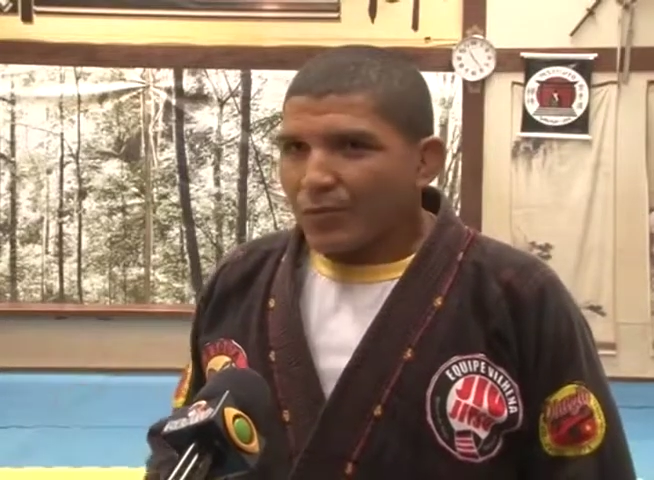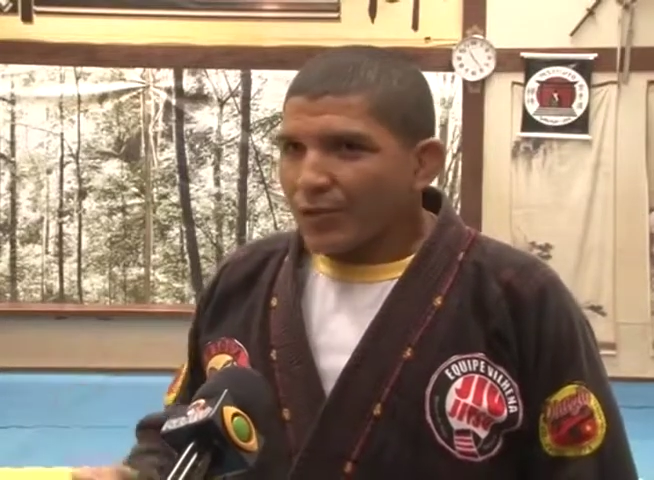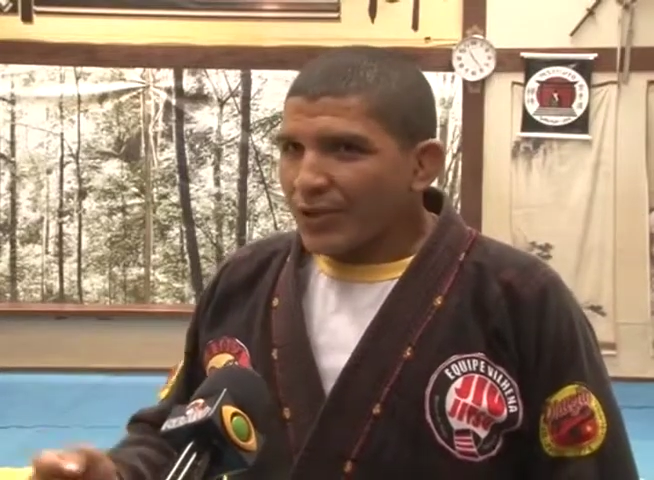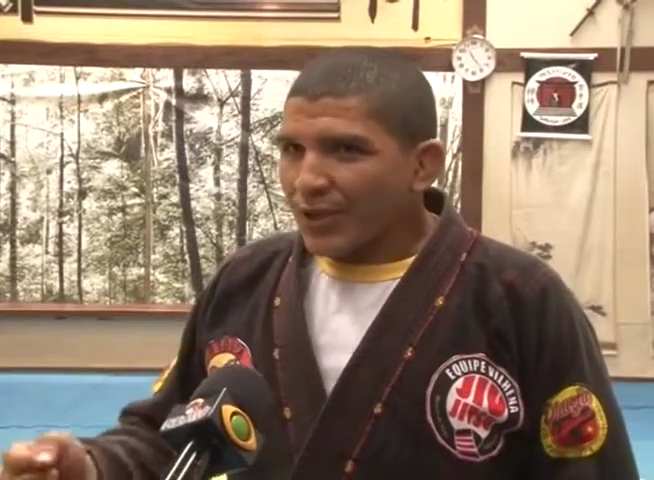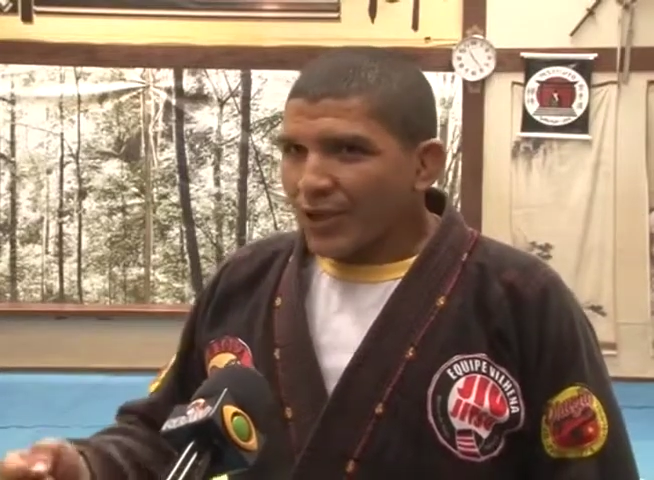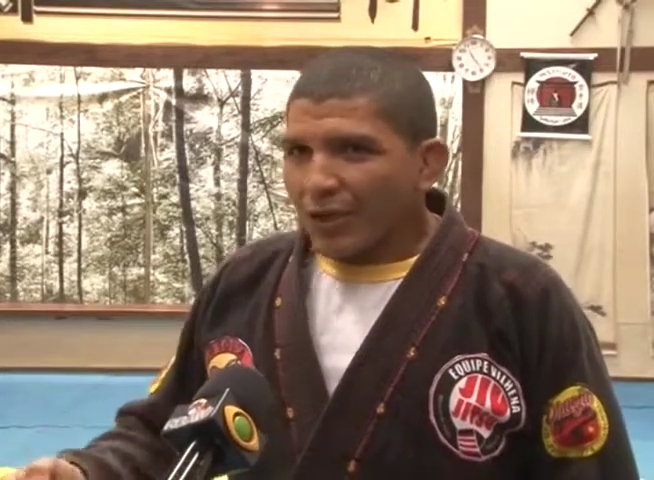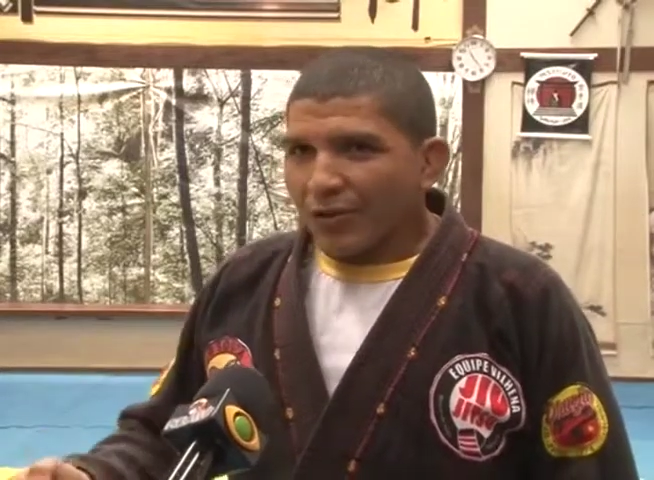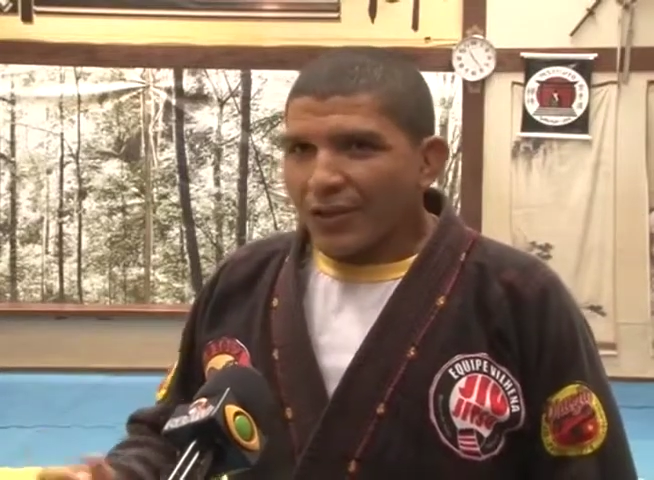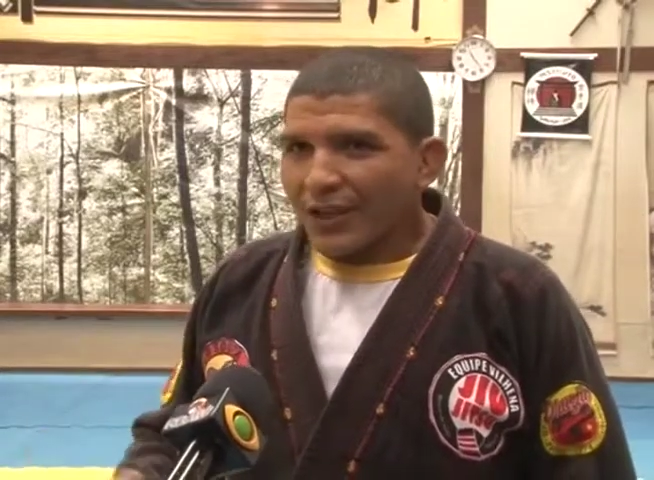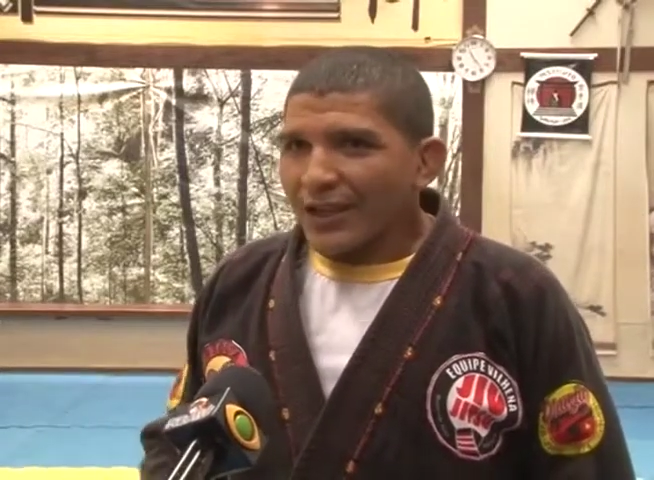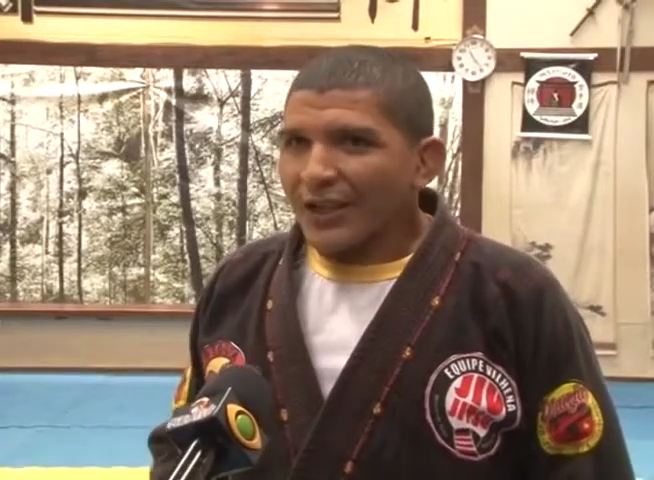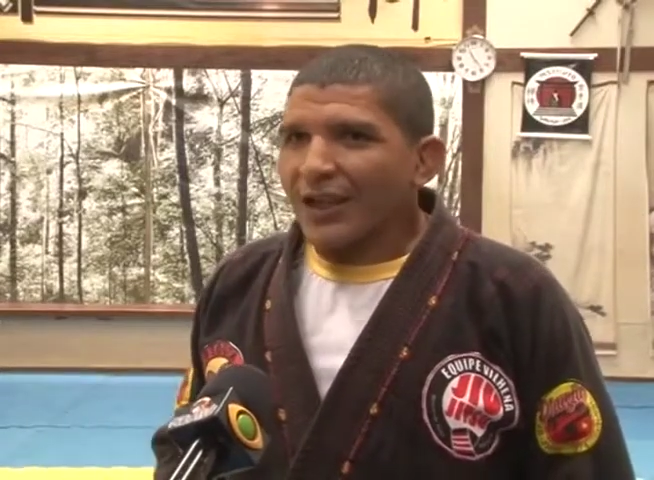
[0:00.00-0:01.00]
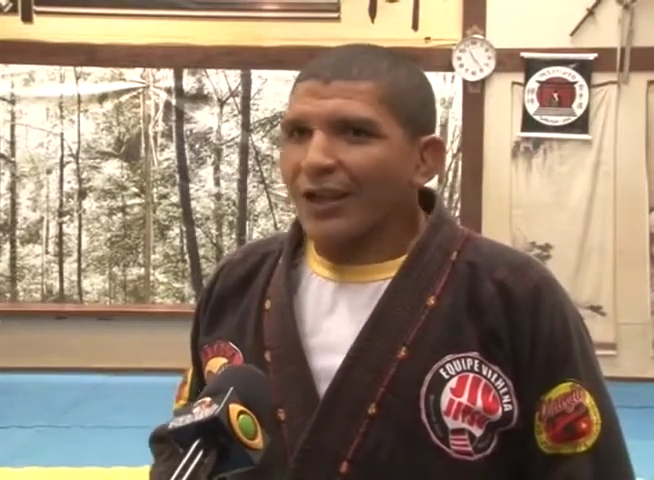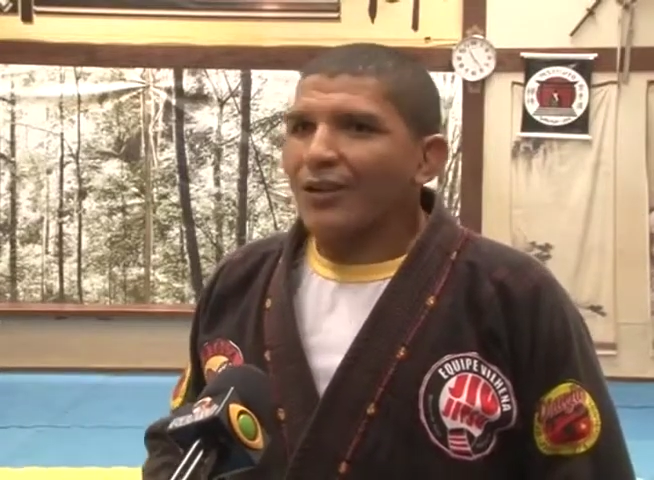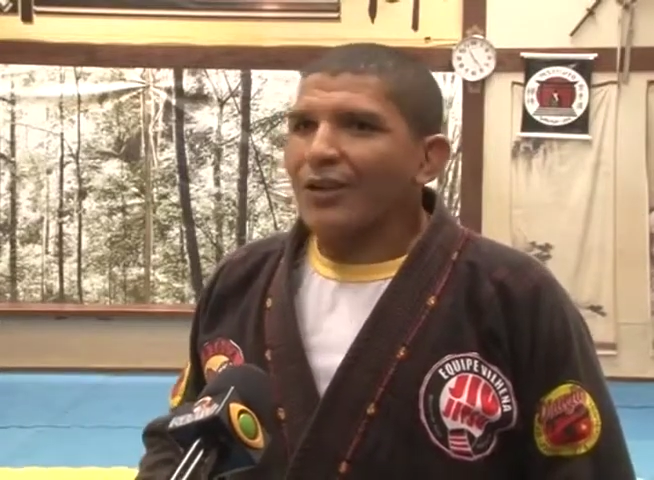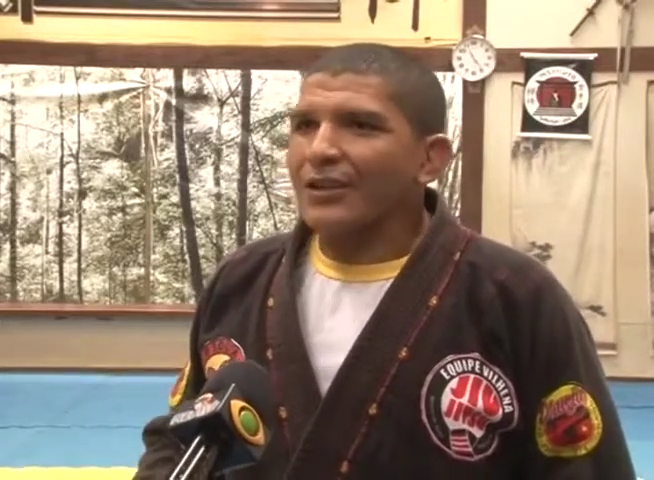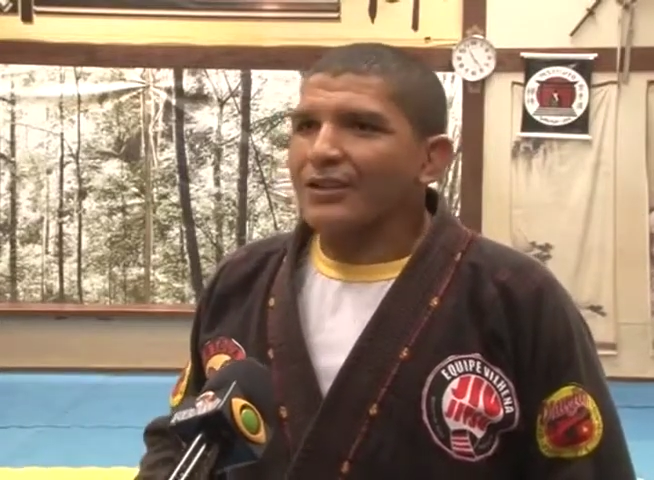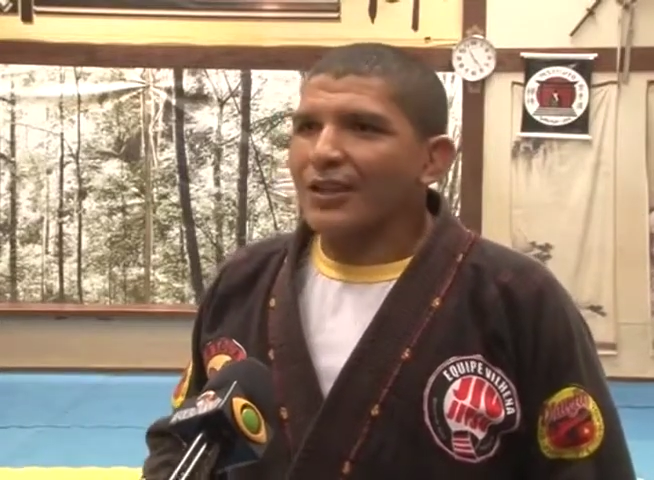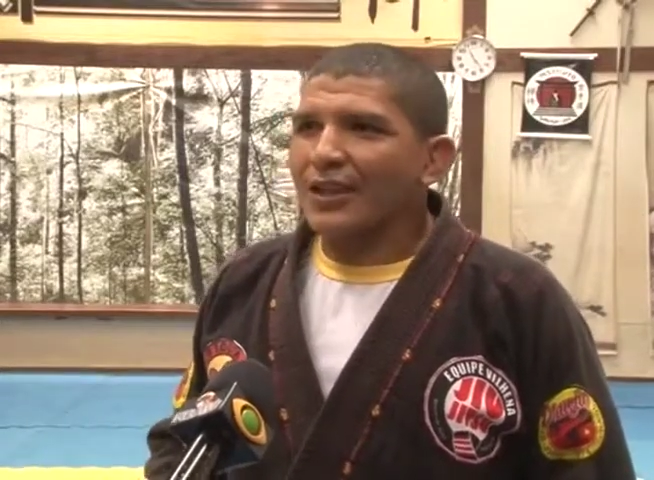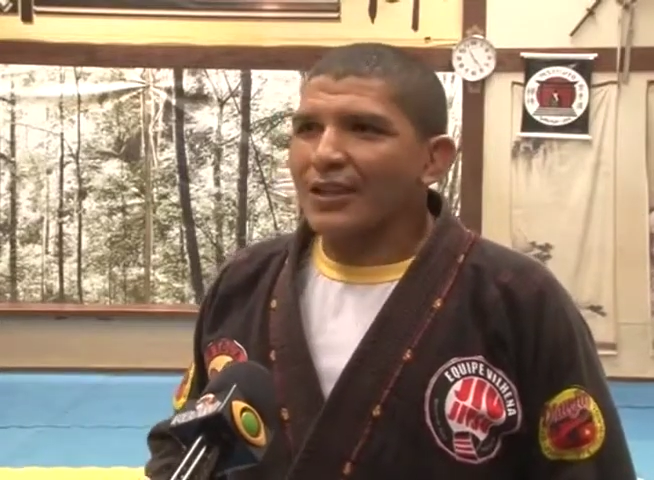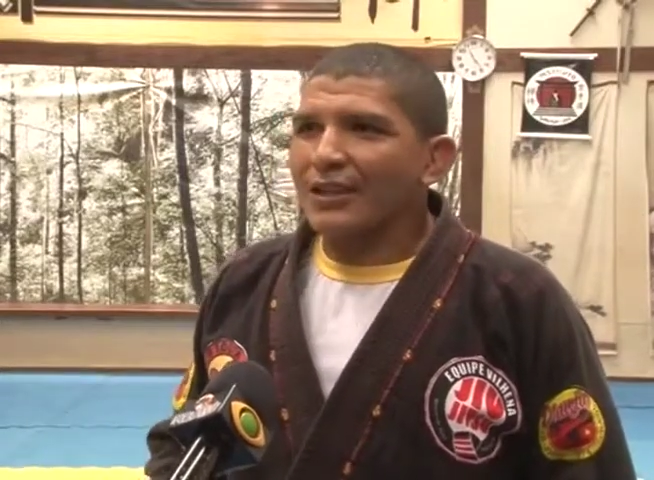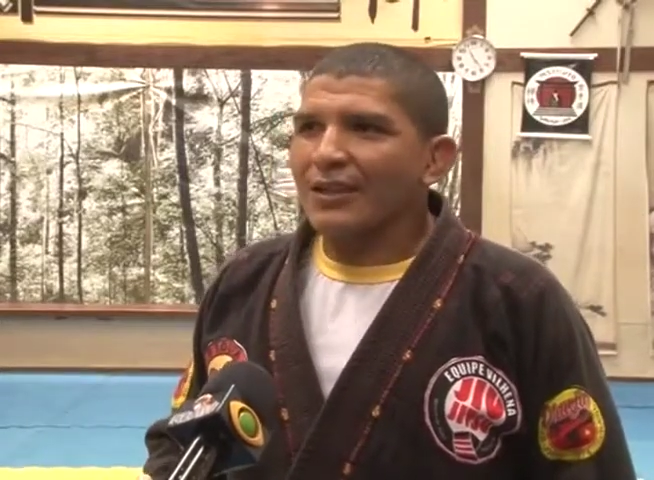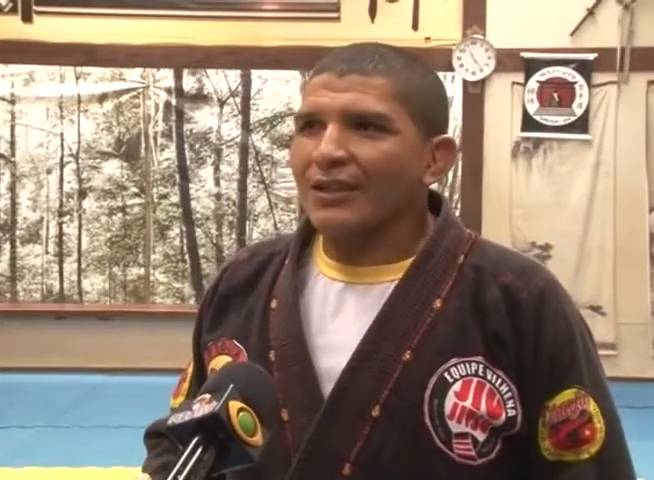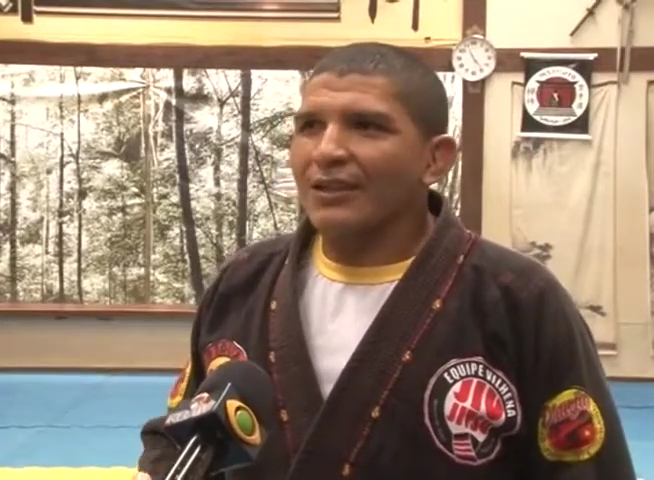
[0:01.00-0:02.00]
puxando a orelha na hora
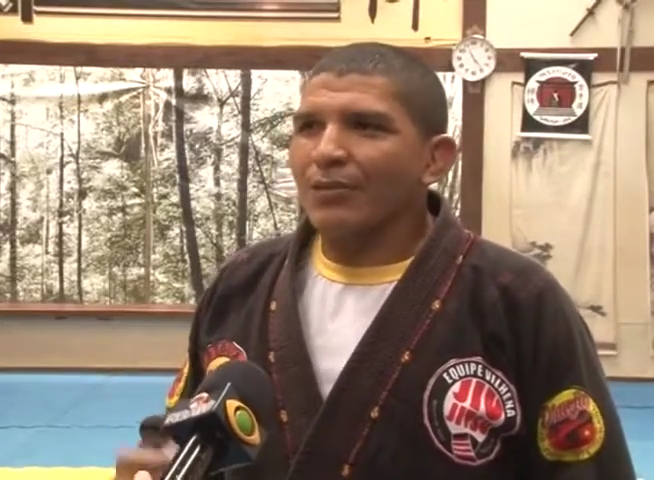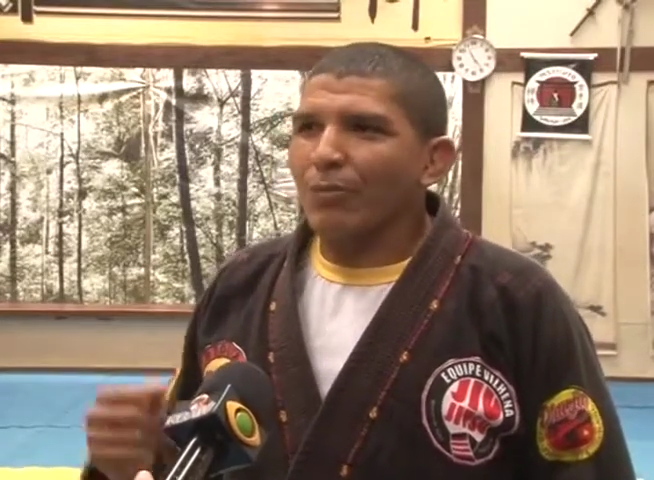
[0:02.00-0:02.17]
certa,